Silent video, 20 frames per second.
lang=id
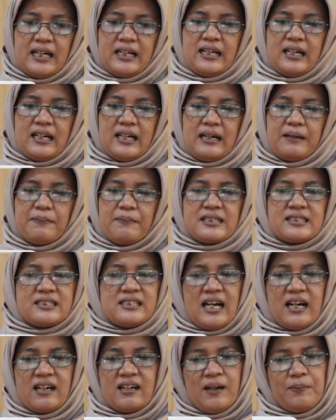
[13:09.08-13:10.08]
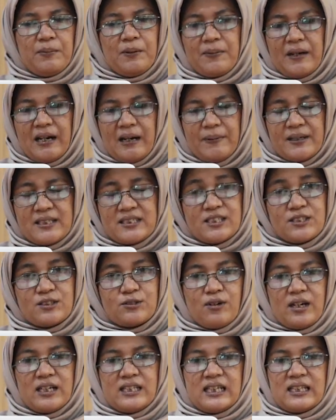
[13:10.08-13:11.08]
adalah masih ada beberapa
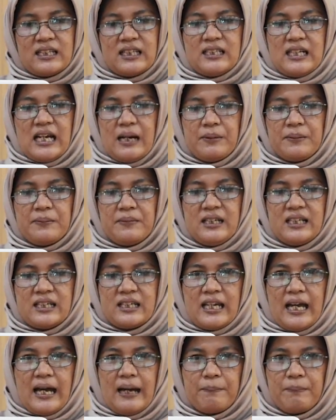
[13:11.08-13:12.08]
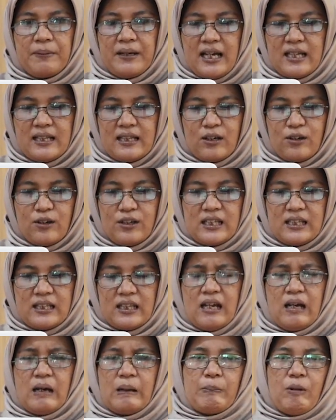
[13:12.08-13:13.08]
siswa yang tidak memiliki HP Android
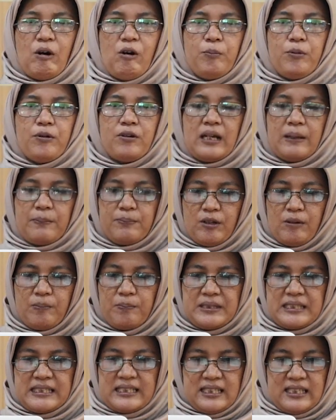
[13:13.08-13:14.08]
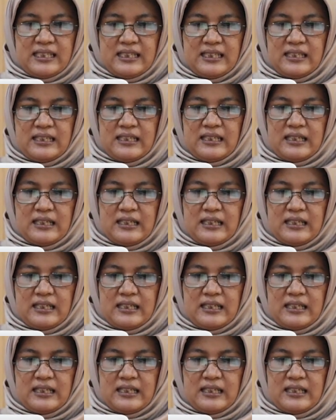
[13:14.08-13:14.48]
maupun laptop PC.